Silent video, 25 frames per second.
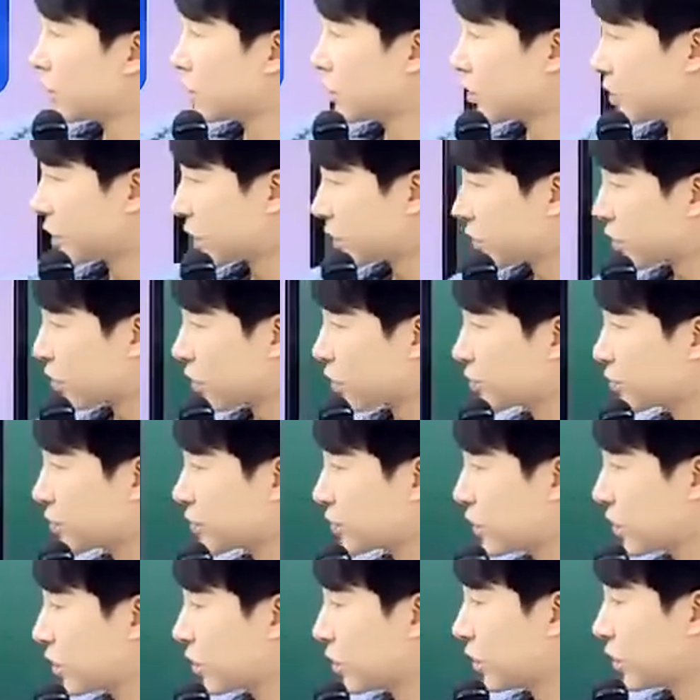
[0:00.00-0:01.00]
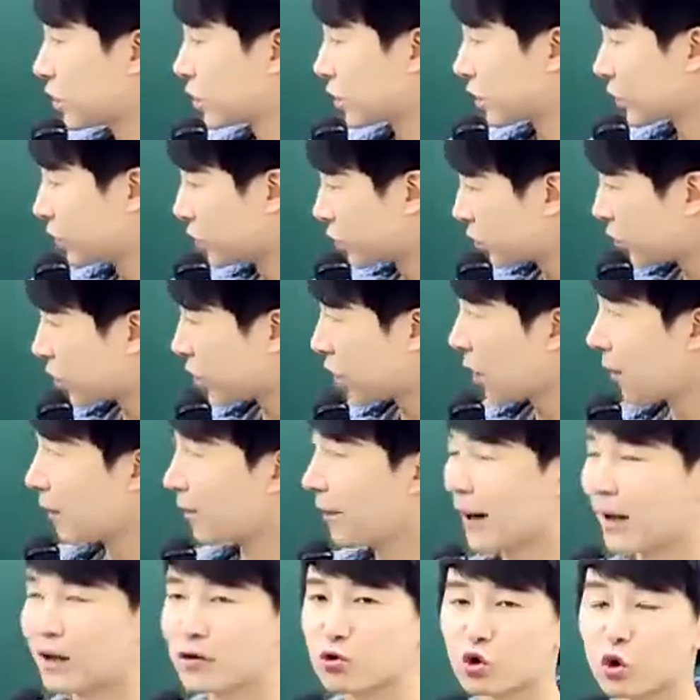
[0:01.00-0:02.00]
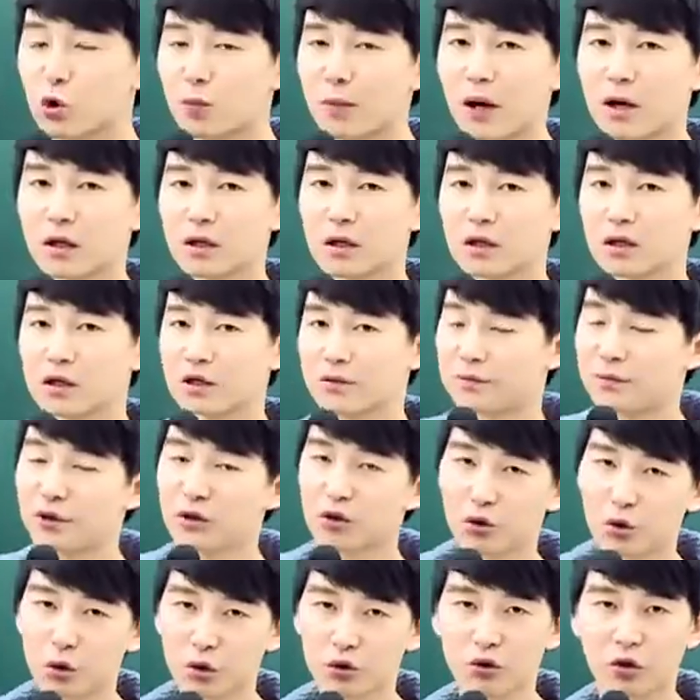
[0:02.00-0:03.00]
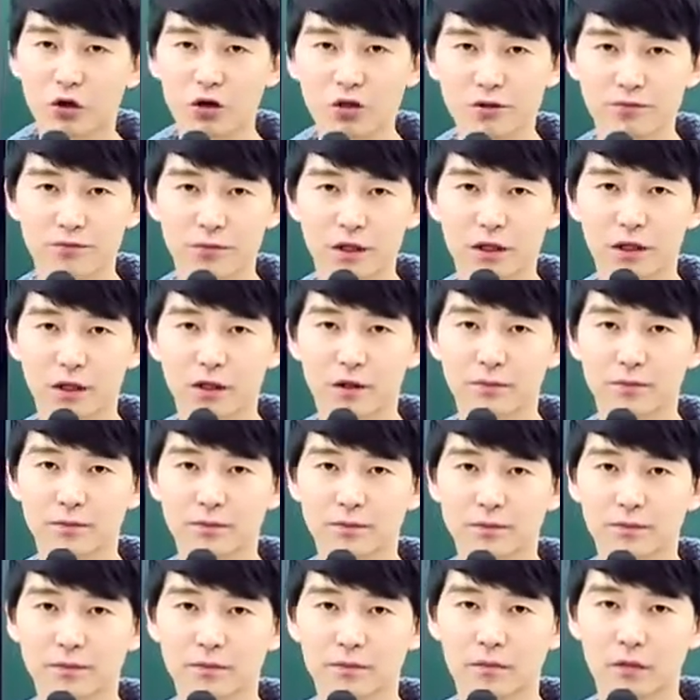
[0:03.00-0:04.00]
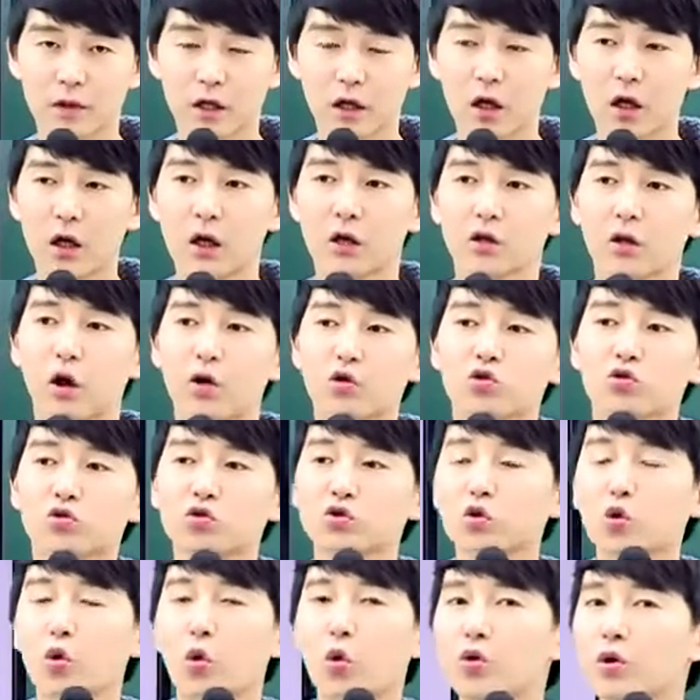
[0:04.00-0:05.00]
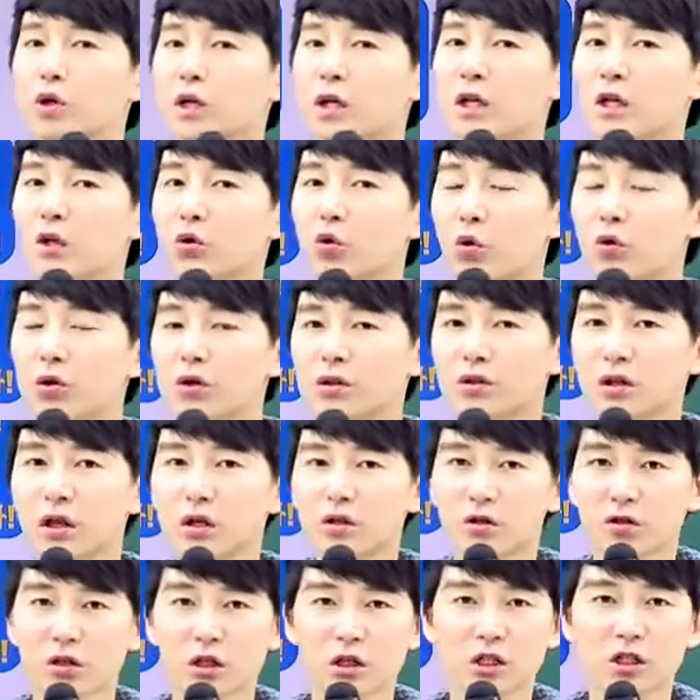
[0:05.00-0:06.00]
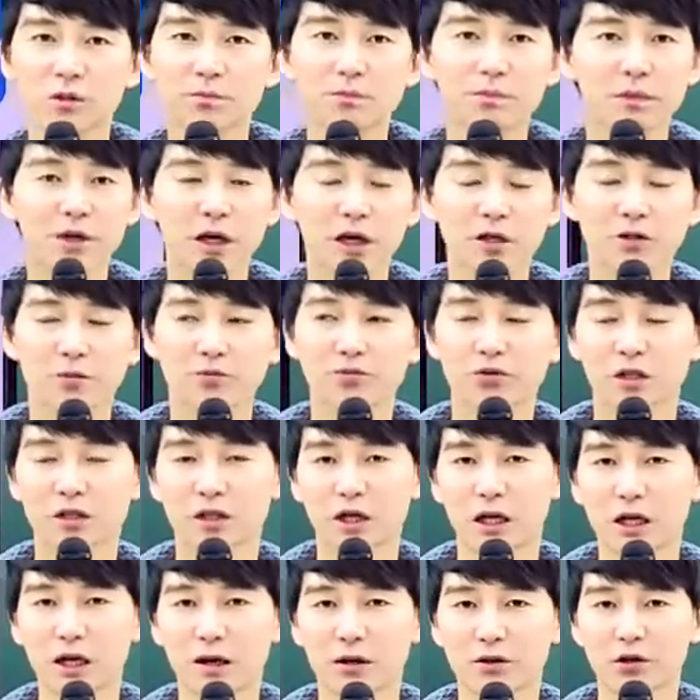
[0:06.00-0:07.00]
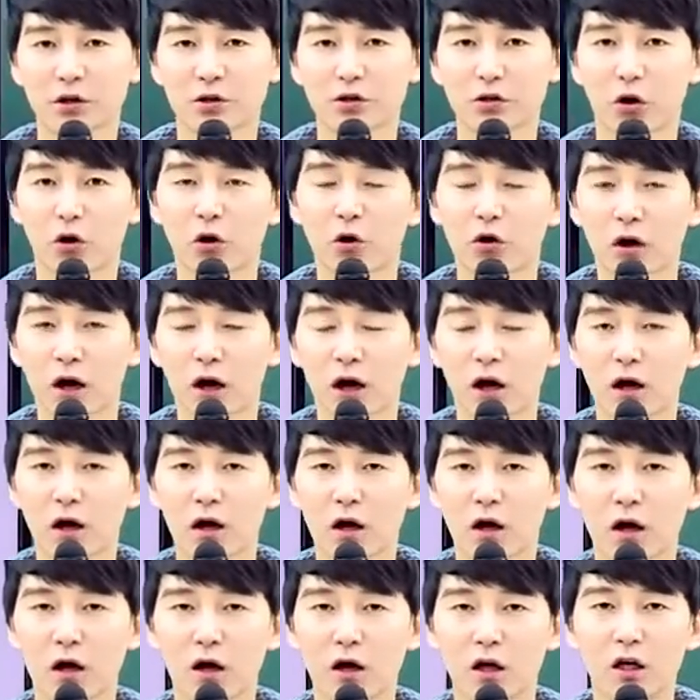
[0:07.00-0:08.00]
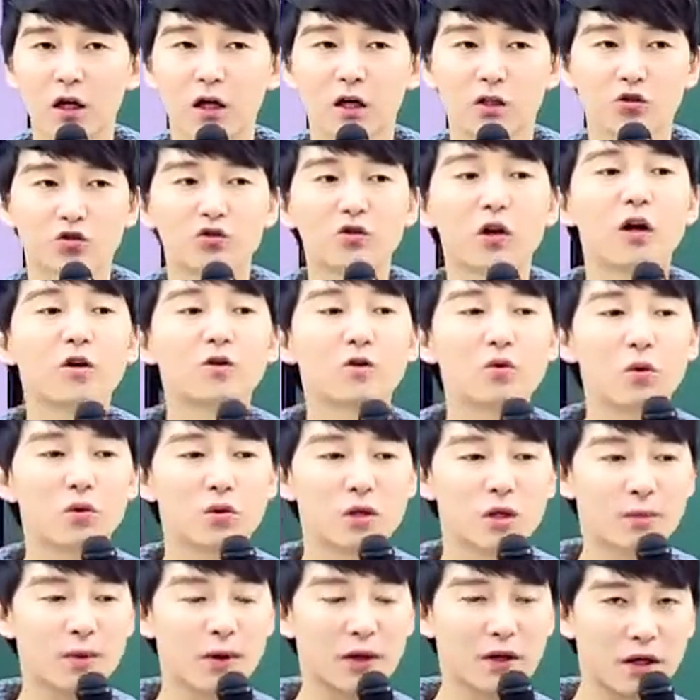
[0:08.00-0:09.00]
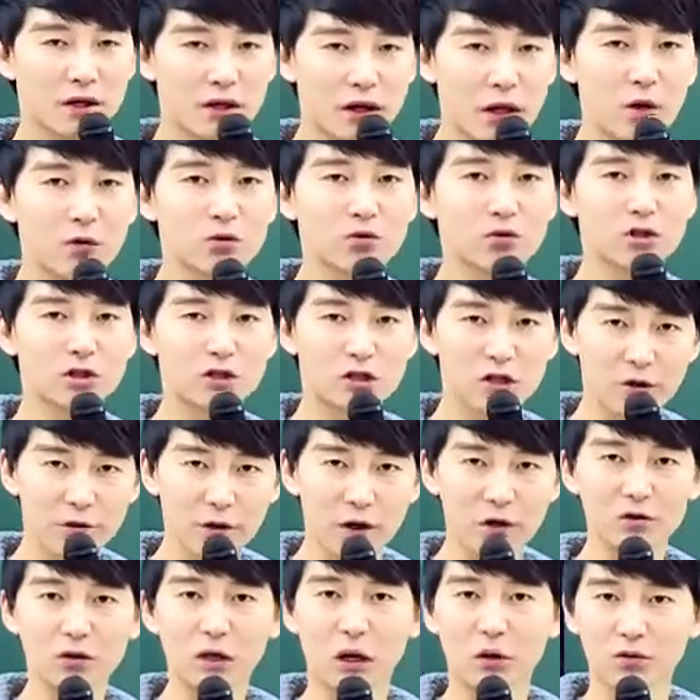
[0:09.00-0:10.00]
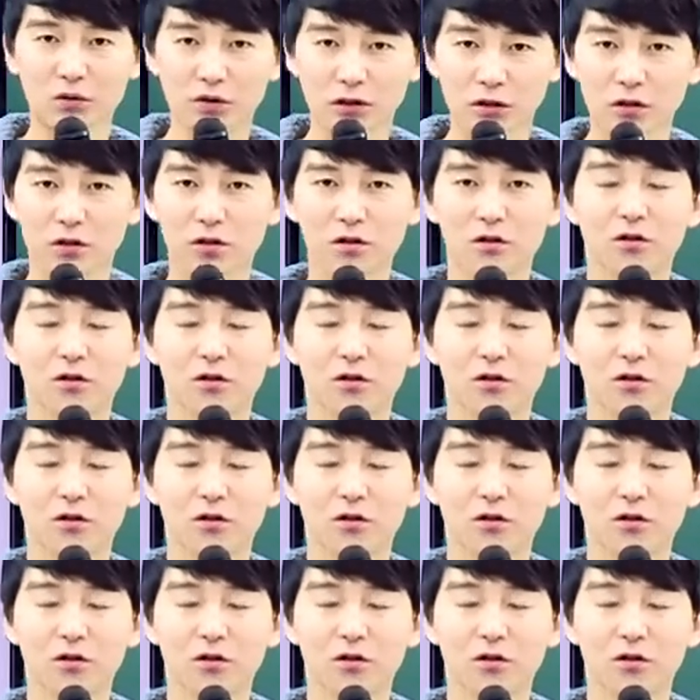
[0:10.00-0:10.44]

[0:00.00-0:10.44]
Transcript: 이렇게 떨어지죠? 그리고 반토막 밑으로 떨어집니다. 결국은 고1, 고2 때 그렇게 쉽게 점수가 잘 나왔던 영어가 중학교 기반의 내용들이 시험에 계속 나오죠?